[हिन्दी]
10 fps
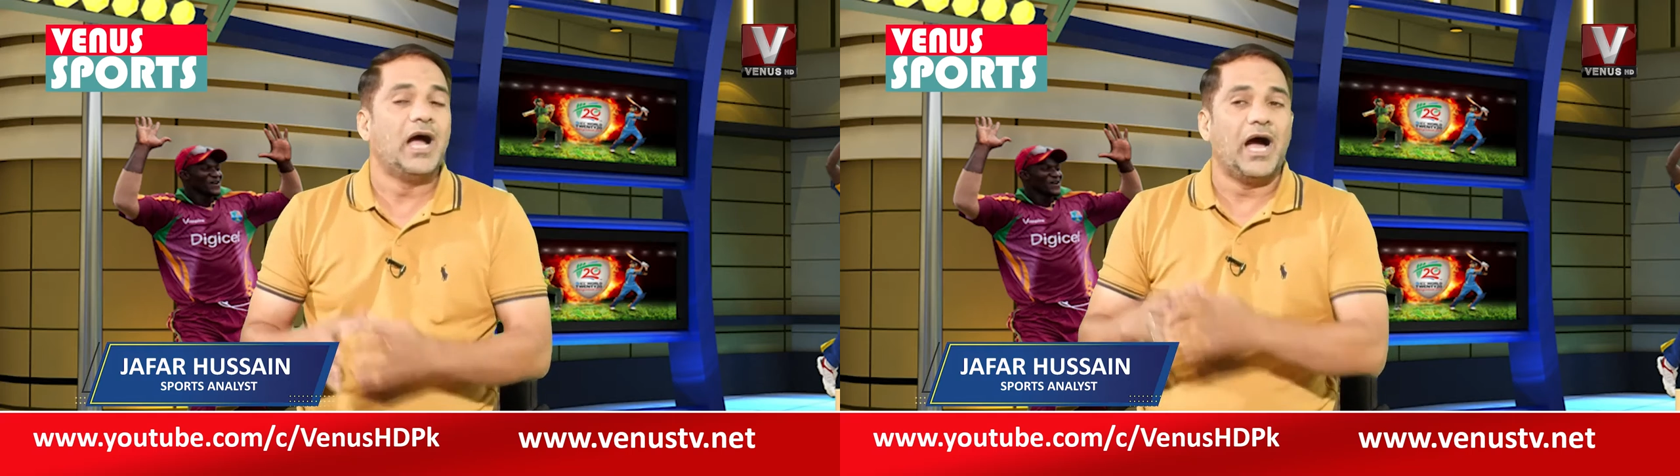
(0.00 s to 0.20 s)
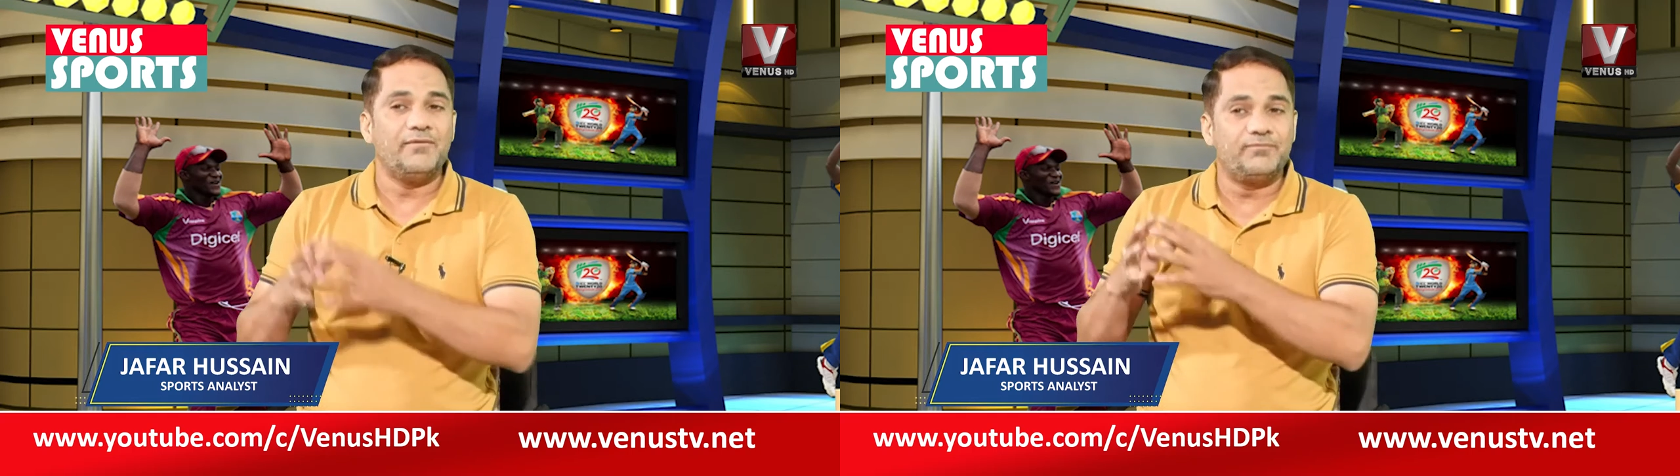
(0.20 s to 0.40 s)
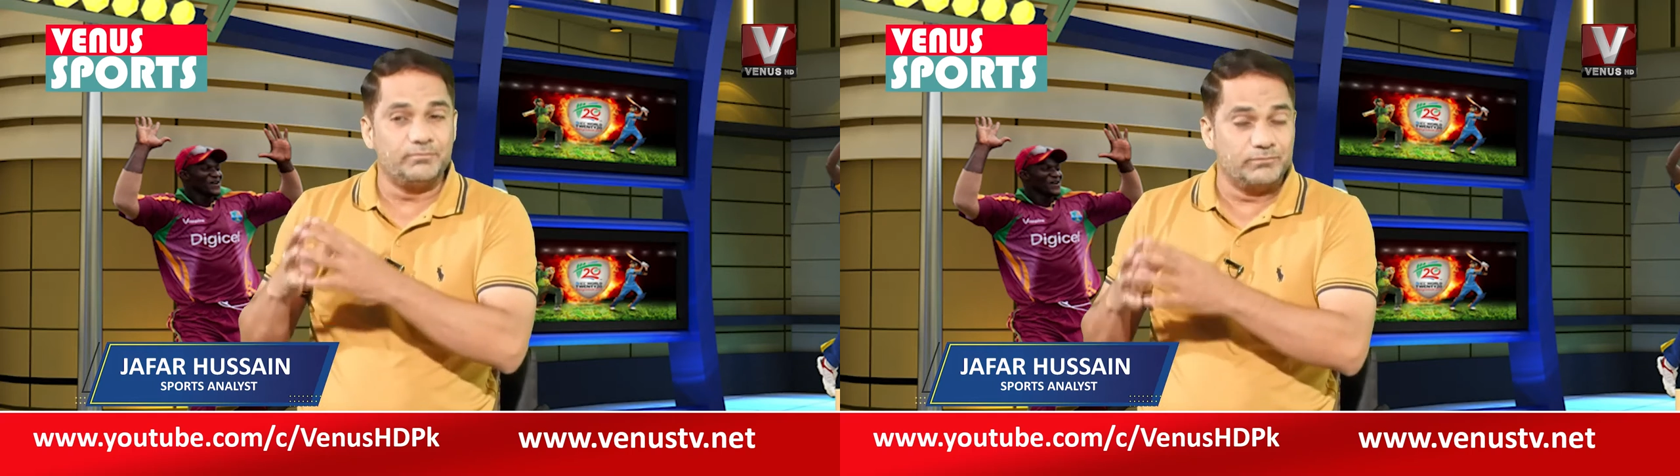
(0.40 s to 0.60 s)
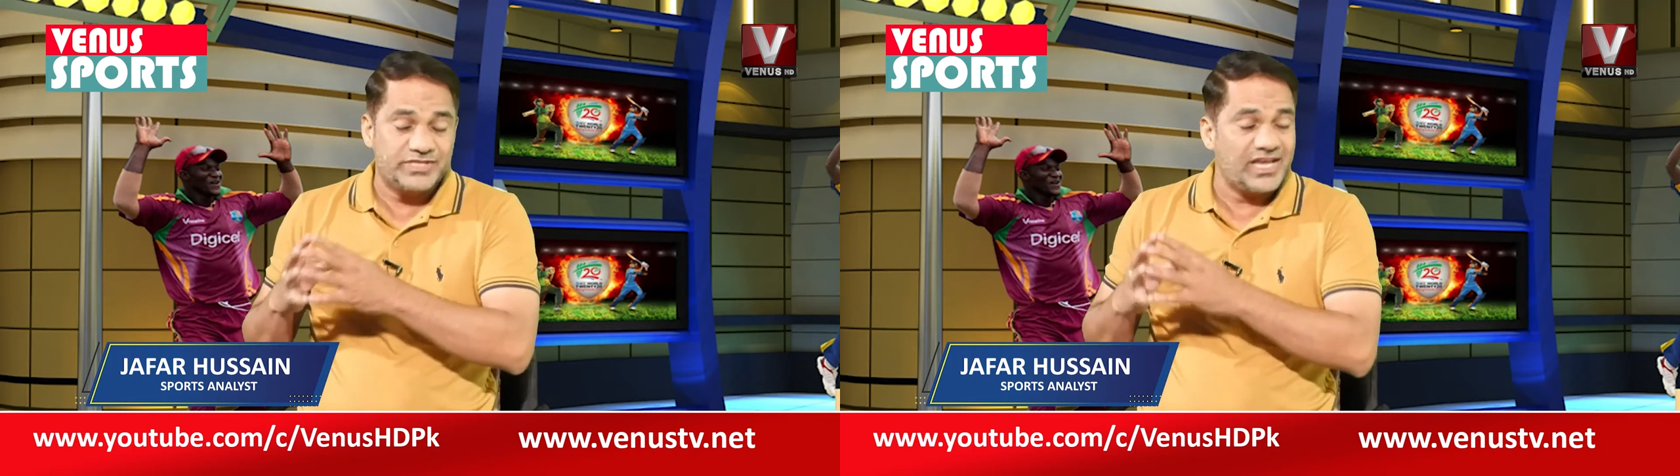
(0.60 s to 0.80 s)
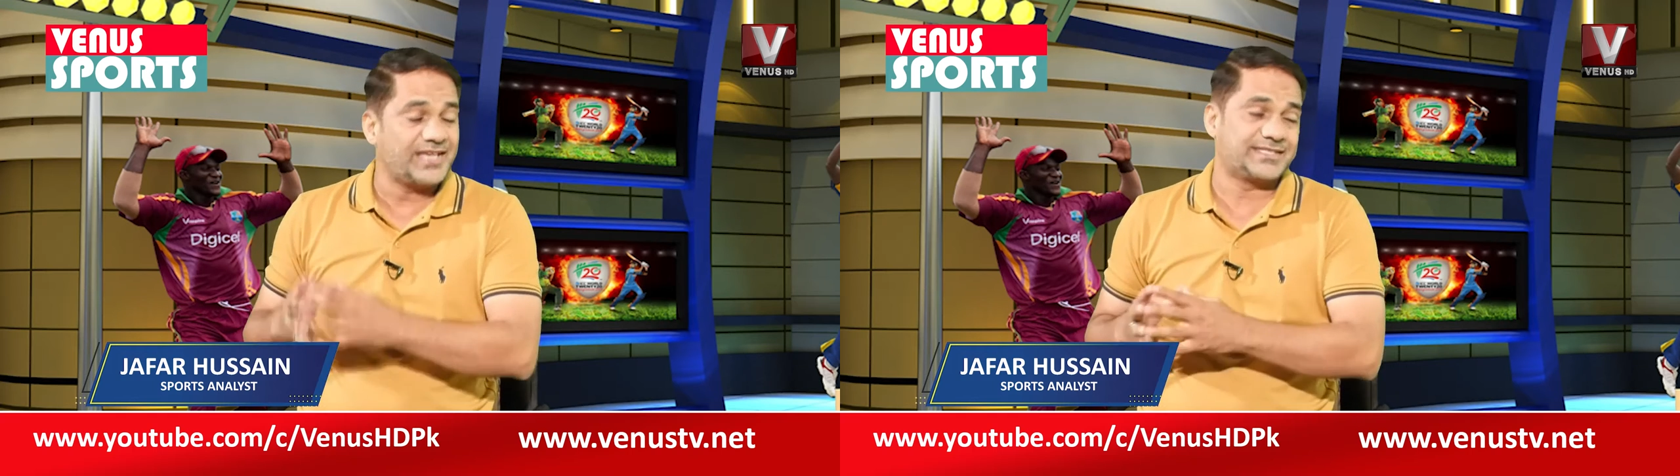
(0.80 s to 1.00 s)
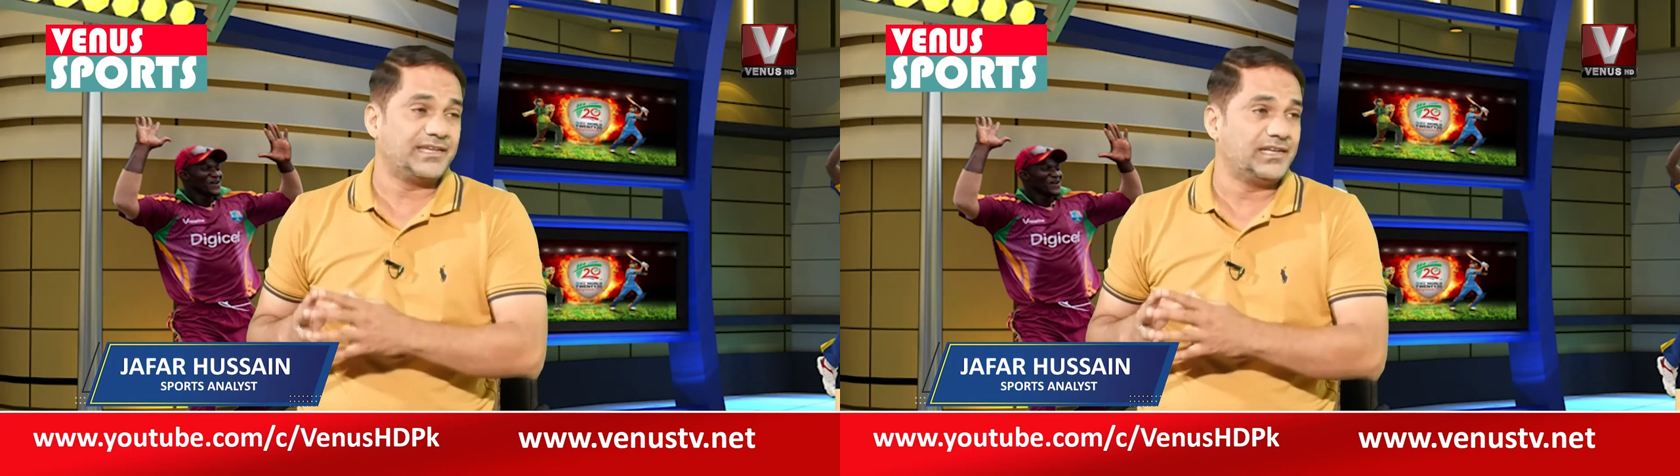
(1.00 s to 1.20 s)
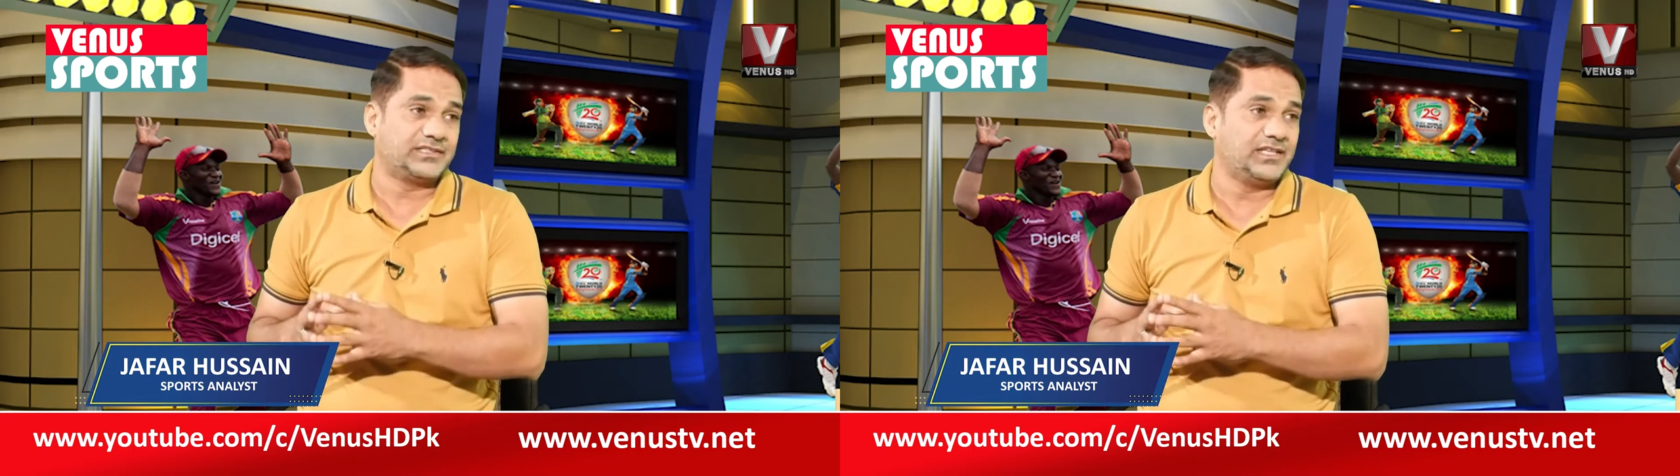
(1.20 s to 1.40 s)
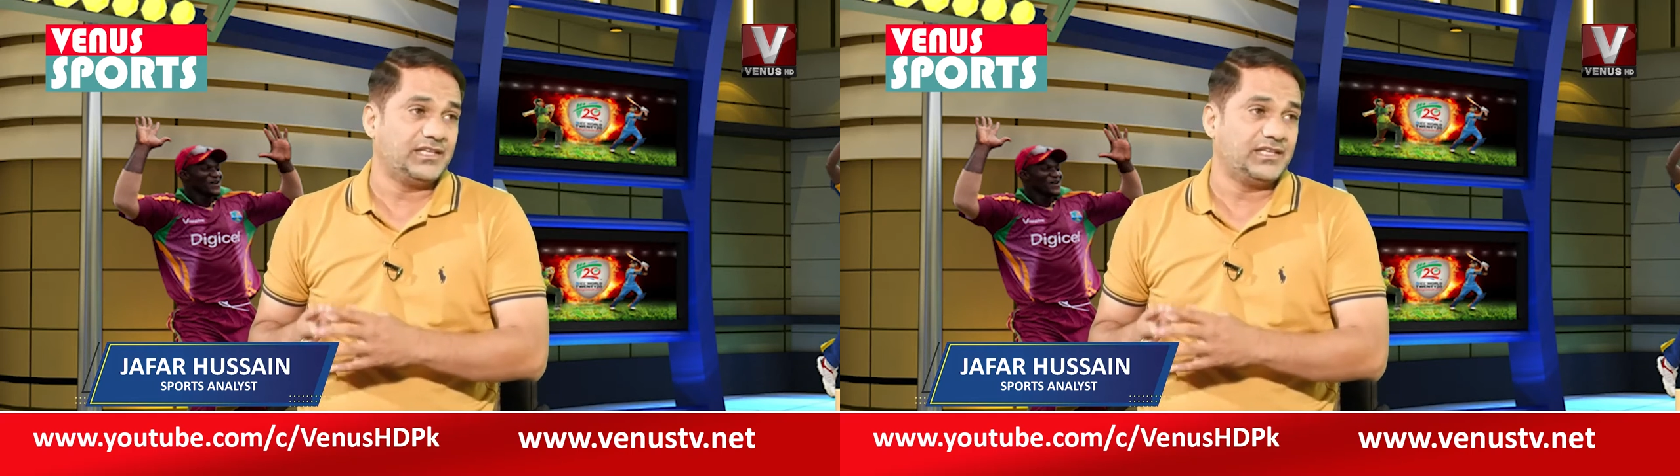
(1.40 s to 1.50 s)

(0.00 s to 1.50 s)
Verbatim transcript: अब मुझे ऐसा लगता है